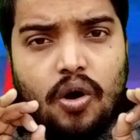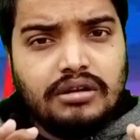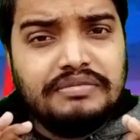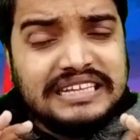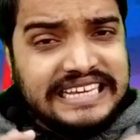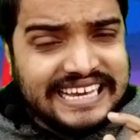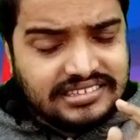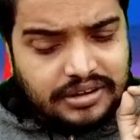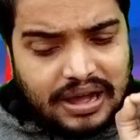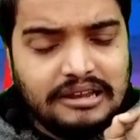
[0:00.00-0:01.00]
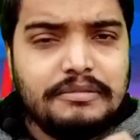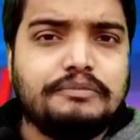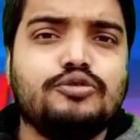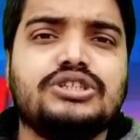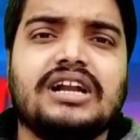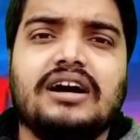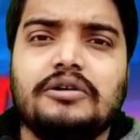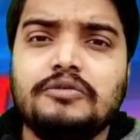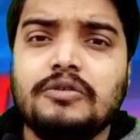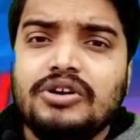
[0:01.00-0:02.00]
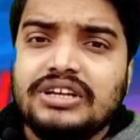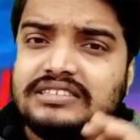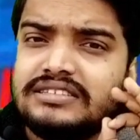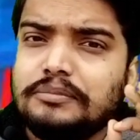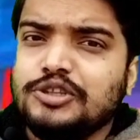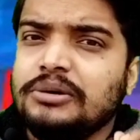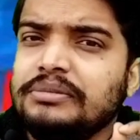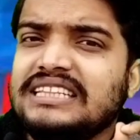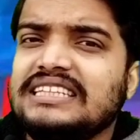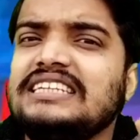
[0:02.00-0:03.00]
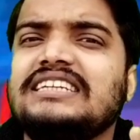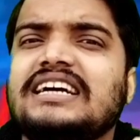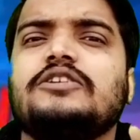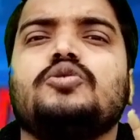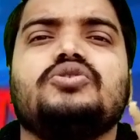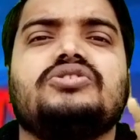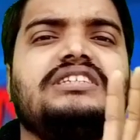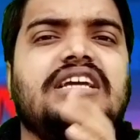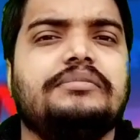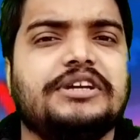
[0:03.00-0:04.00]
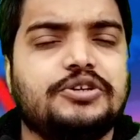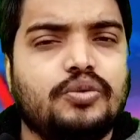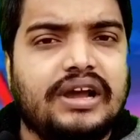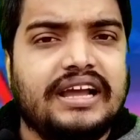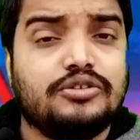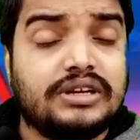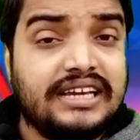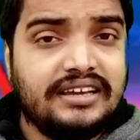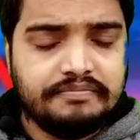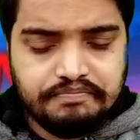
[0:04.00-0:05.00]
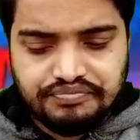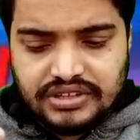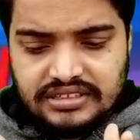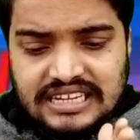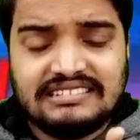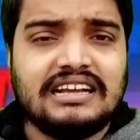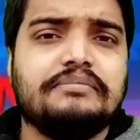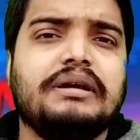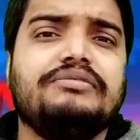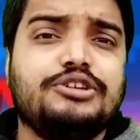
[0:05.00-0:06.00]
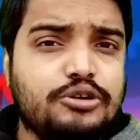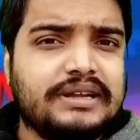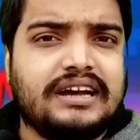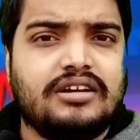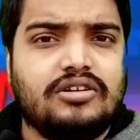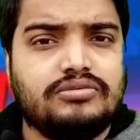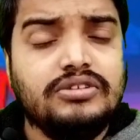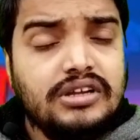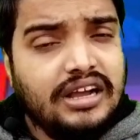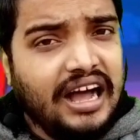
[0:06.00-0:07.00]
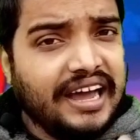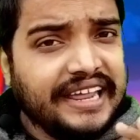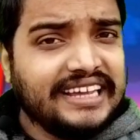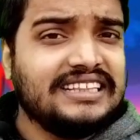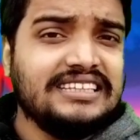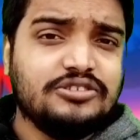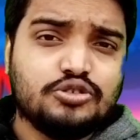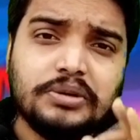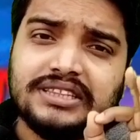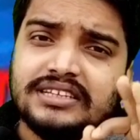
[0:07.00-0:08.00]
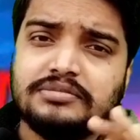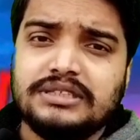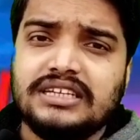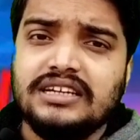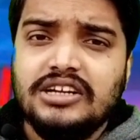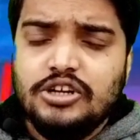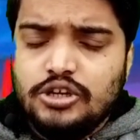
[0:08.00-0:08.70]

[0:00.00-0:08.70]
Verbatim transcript: और एक सवाल मैं पूछ रहा हूँ कि सबनम इतनी ज़्यादा खुश जेल में क्यों है क्योंकि जैसा कि मैं वीडियो बना रहा हूँ हर एक दिन सुबह दस बजे